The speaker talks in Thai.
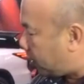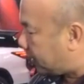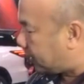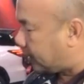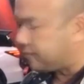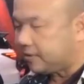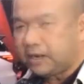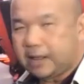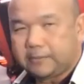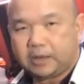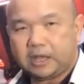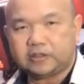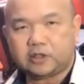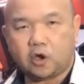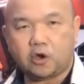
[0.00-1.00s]
ยนะครับสำหรับ
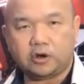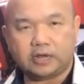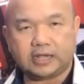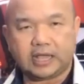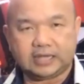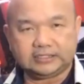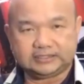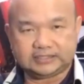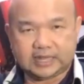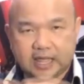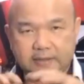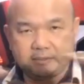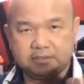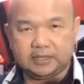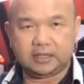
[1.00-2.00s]
ขั้นตอนในการสร้า
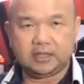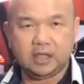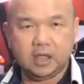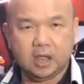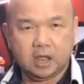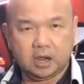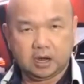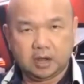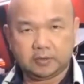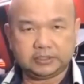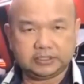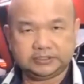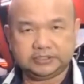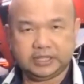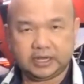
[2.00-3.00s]
งมิติและวิ
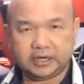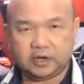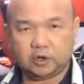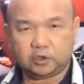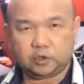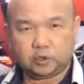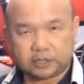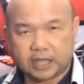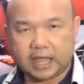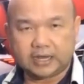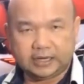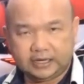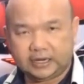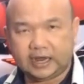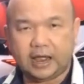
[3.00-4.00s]
ธีเสียงในรถโตต้า
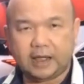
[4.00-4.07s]
คันนี้นะ